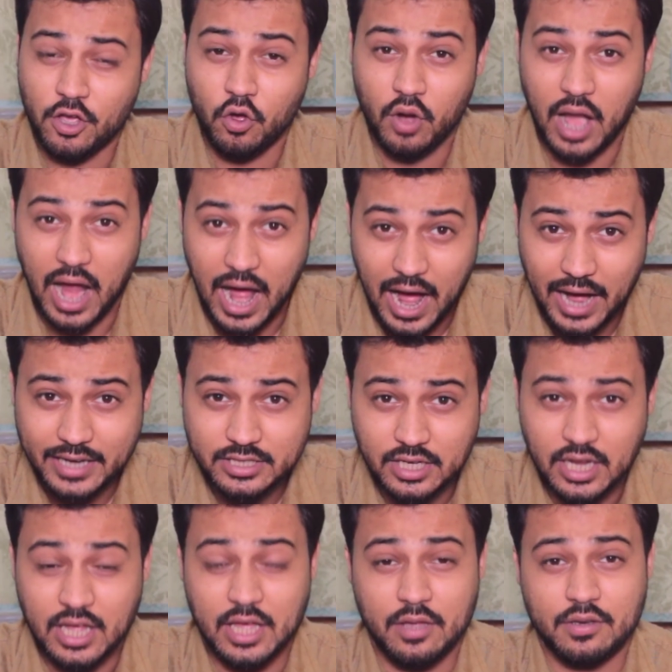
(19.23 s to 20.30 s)
है और आज
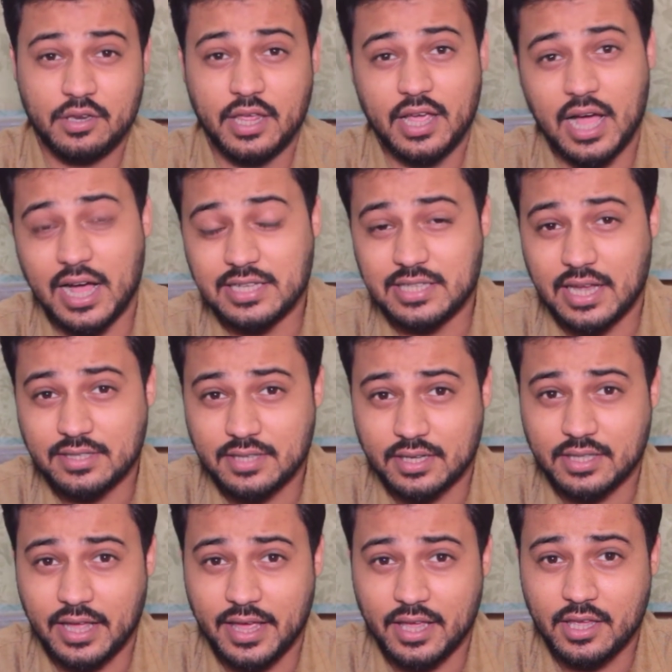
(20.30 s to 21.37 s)
ये कहा जा
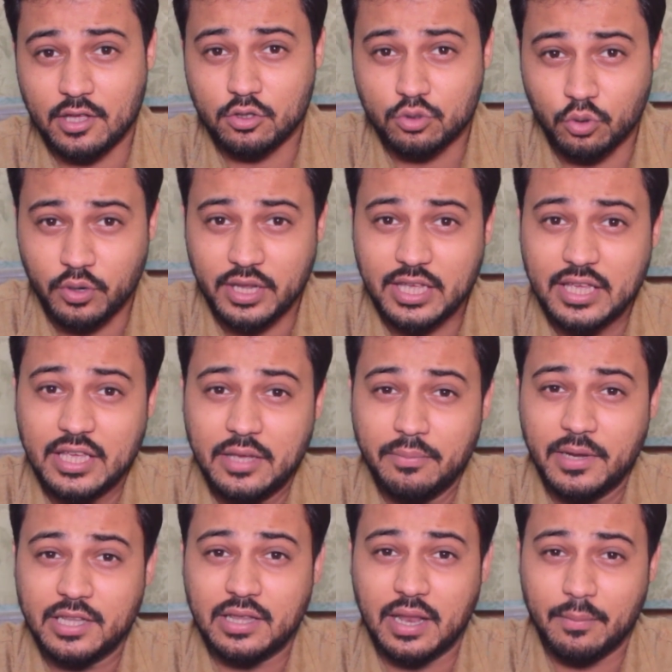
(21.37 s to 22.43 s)
सकता है कि सोने की
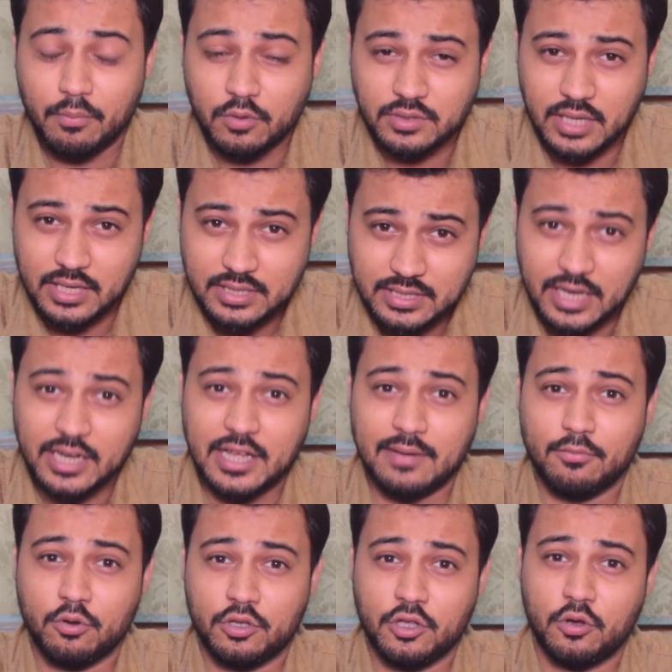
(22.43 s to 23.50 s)
कीमत मुसलसल
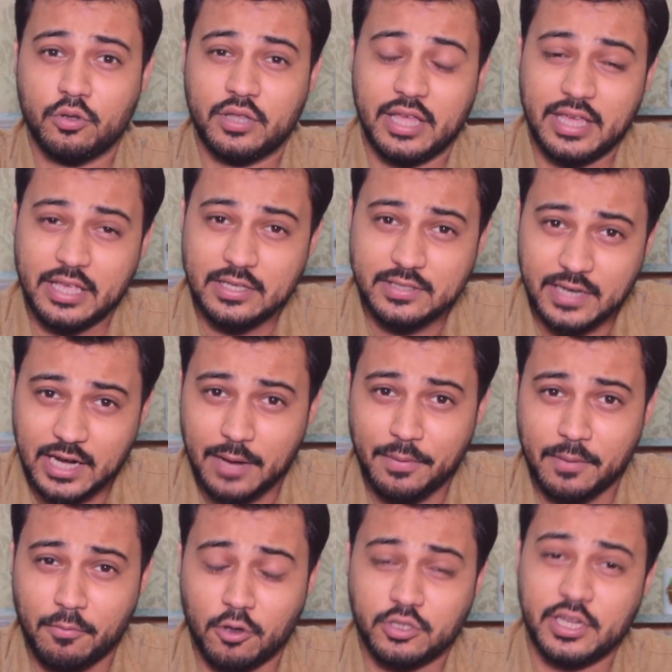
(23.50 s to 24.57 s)
कम होते होते इस जगह
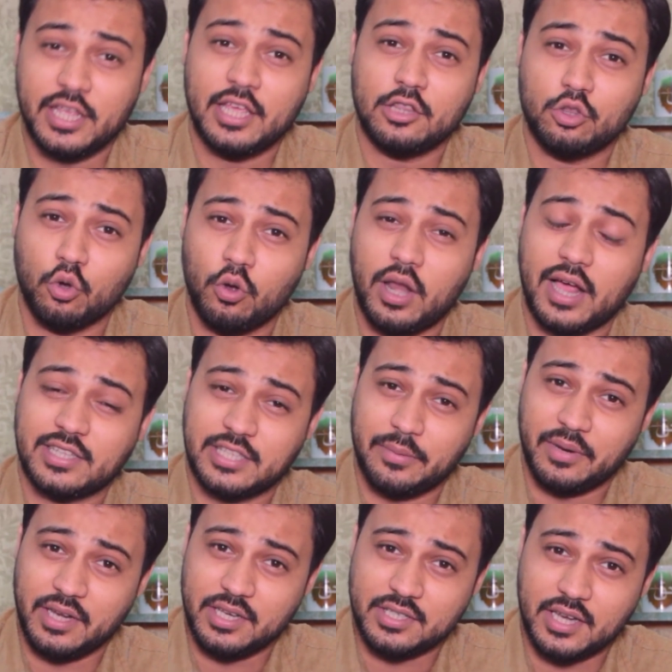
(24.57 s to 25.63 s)
पर पहुंच गई कि दो लाख से
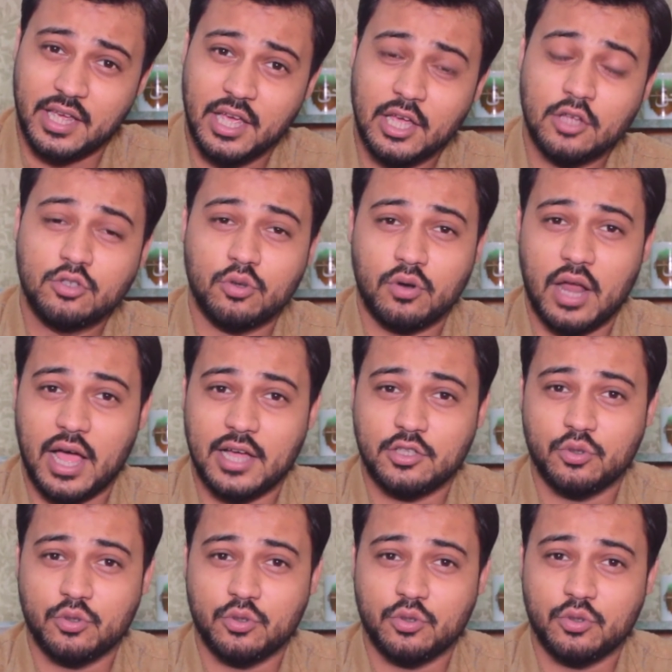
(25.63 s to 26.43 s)
भी नीचे सोना आ